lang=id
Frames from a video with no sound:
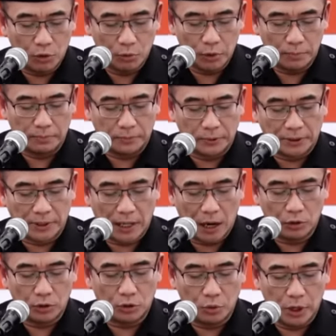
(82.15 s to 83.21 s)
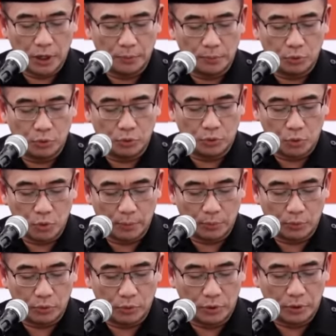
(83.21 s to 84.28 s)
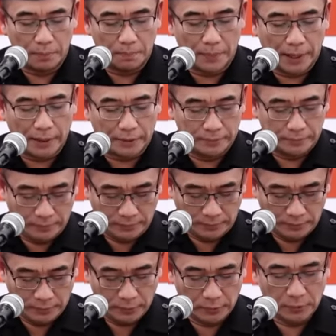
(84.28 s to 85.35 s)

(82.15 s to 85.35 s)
Ketika memasuki pembacaan isi penetapan hasil pemilu